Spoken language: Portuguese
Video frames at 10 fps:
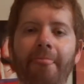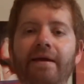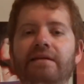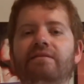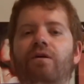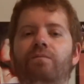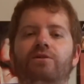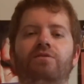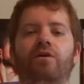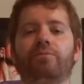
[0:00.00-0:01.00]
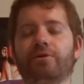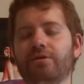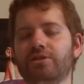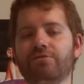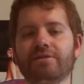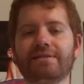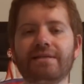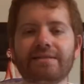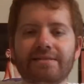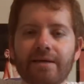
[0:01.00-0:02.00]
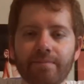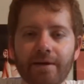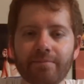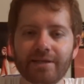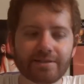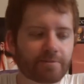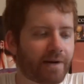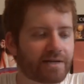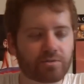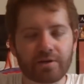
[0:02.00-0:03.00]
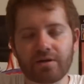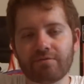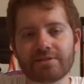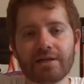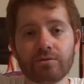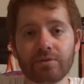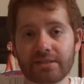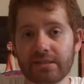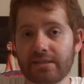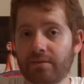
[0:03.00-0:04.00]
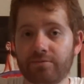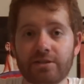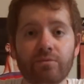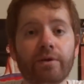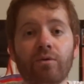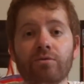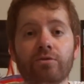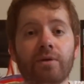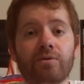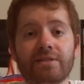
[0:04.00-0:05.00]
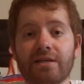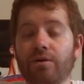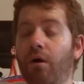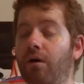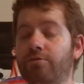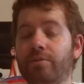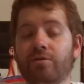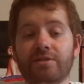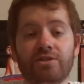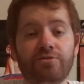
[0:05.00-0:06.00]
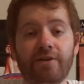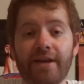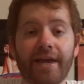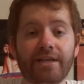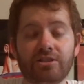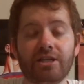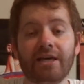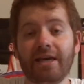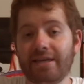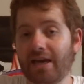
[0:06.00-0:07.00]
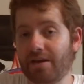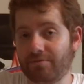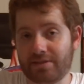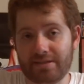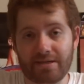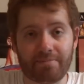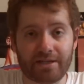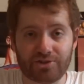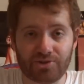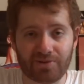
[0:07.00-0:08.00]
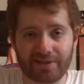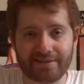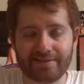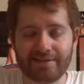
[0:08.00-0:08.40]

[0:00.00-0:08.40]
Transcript: Então, pessoal, o importante é você sempre abrir espaço para novas leituras. Quem sabe você não encontra uma coisa nova, uma coisa diferente, e aí você se apaixona.